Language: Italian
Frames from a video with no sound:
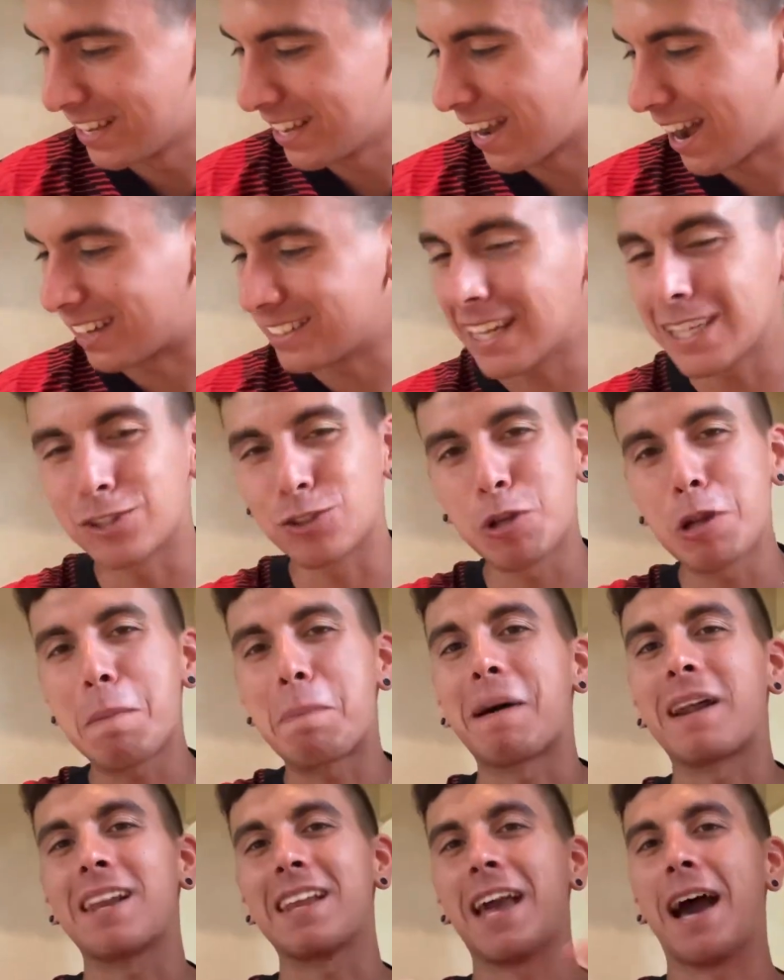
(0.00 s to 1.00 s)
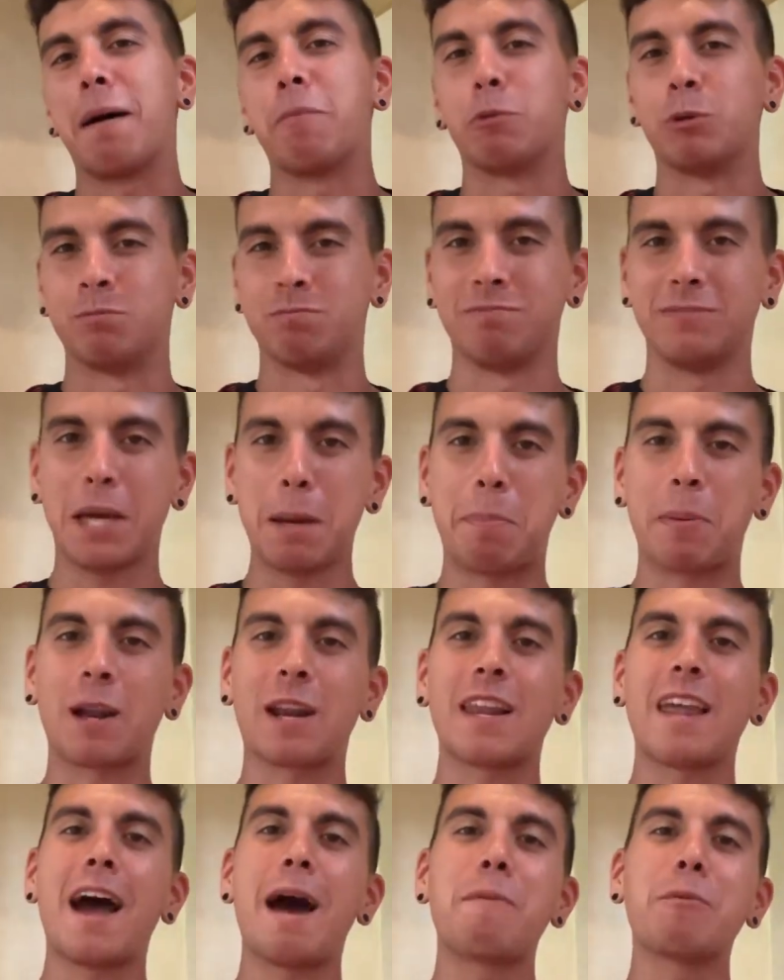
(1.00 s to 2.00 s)
Adesso ne parliamo, ne
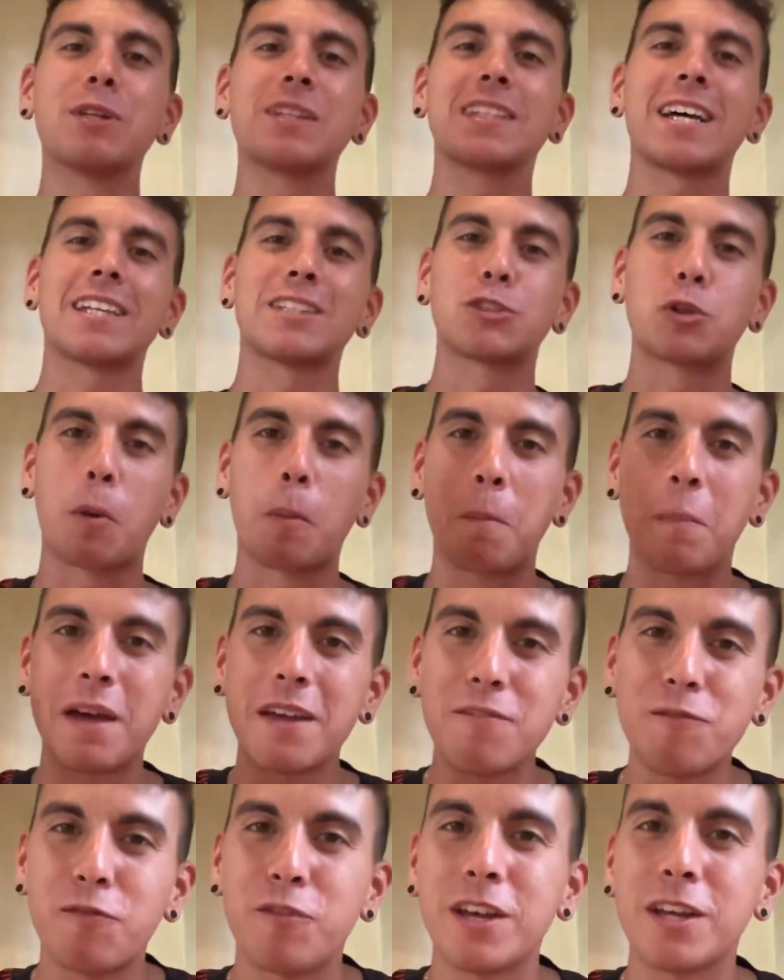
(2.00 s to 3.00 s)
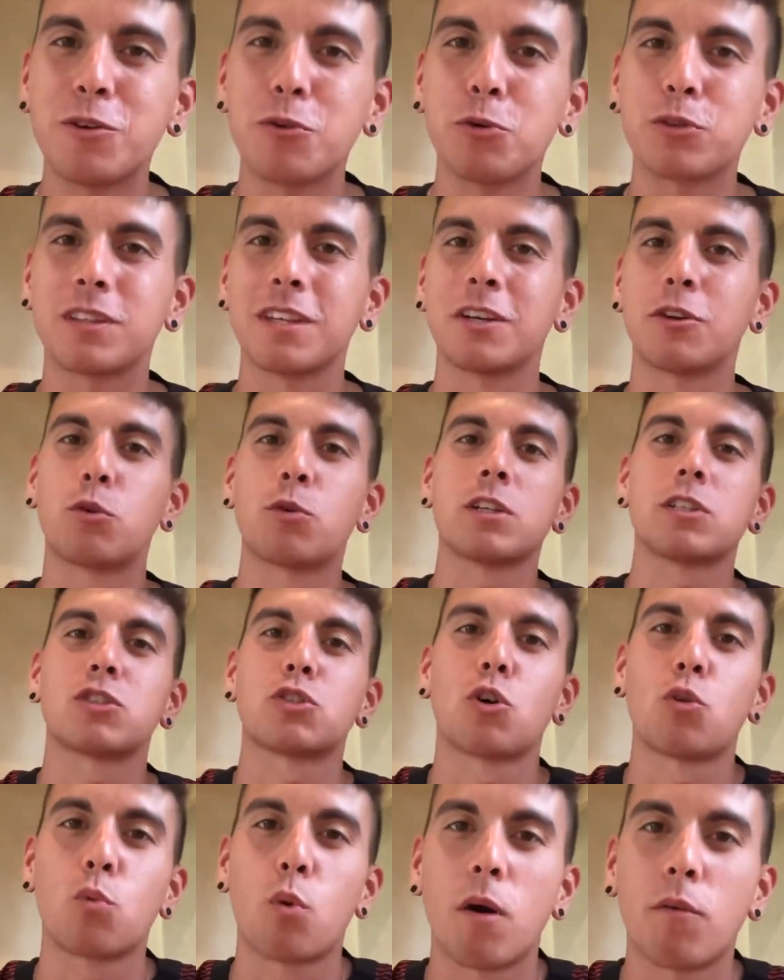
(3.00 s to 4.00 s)
parliamo, intanto benvenuti in
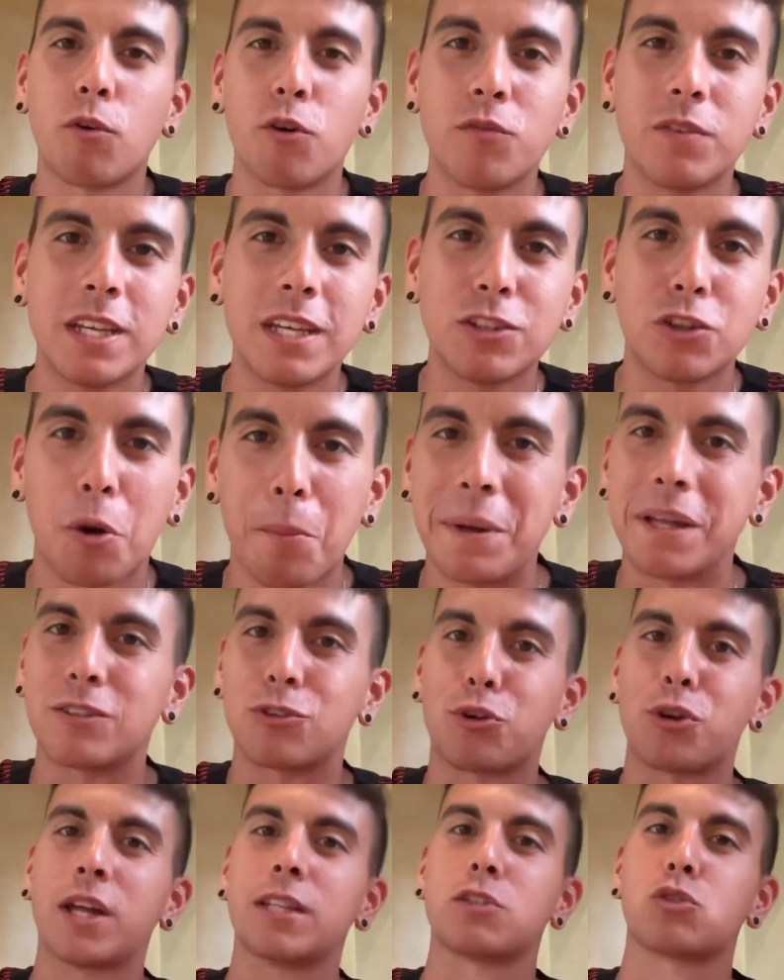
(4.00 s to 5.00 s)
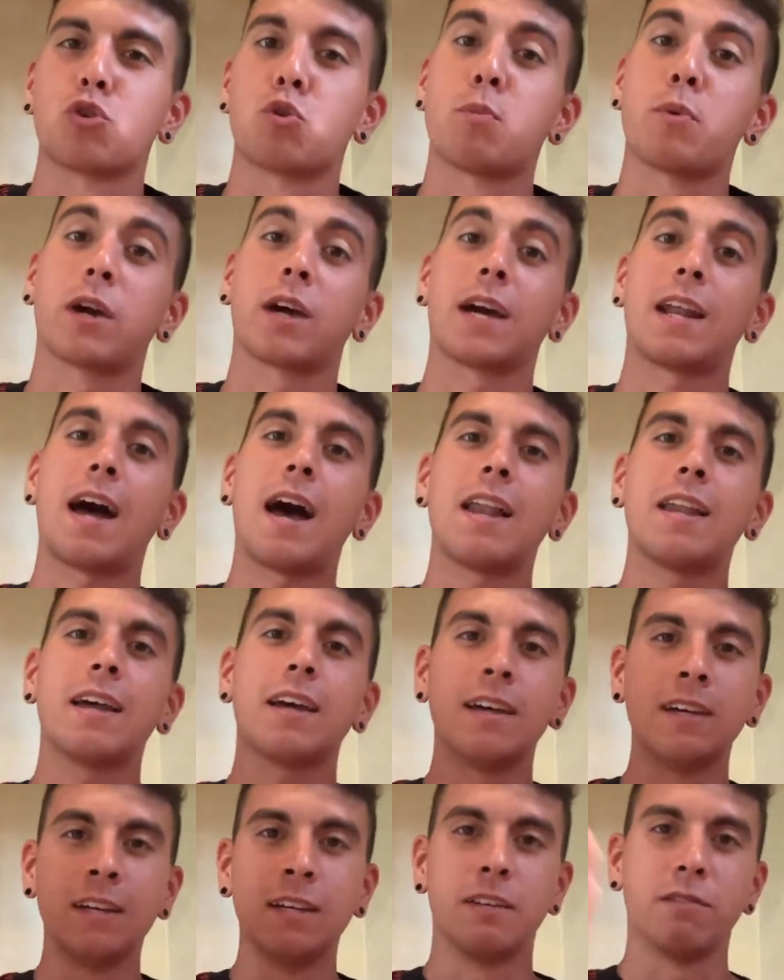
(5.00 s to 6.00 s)
questo nuovo video, bentornati sul mio
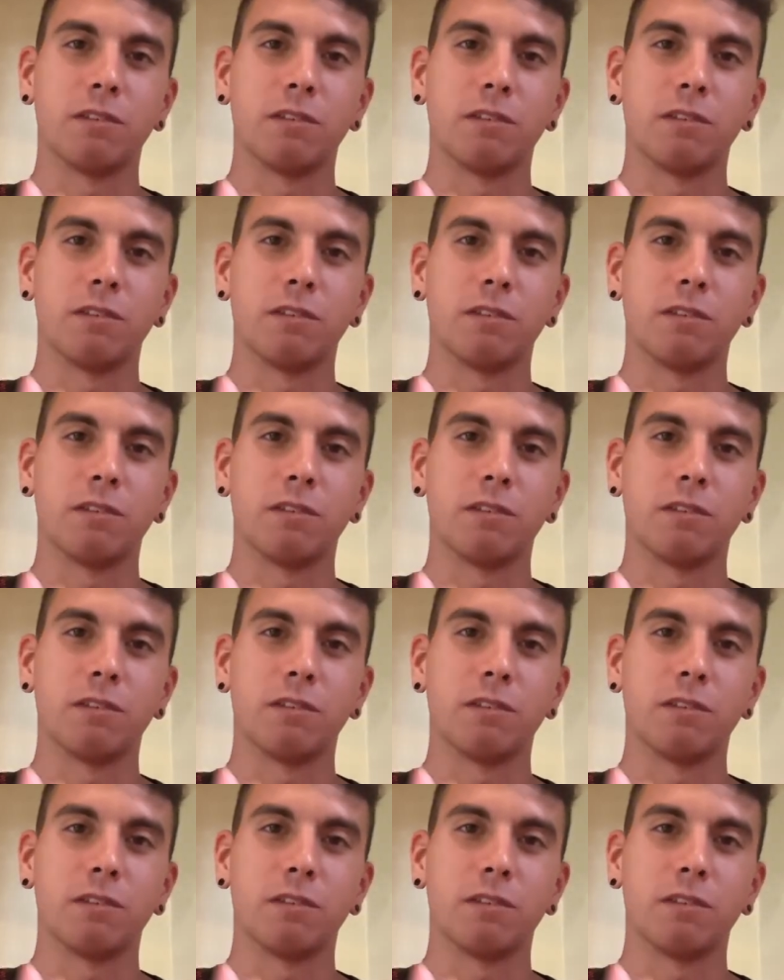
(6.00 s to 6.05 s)
canale,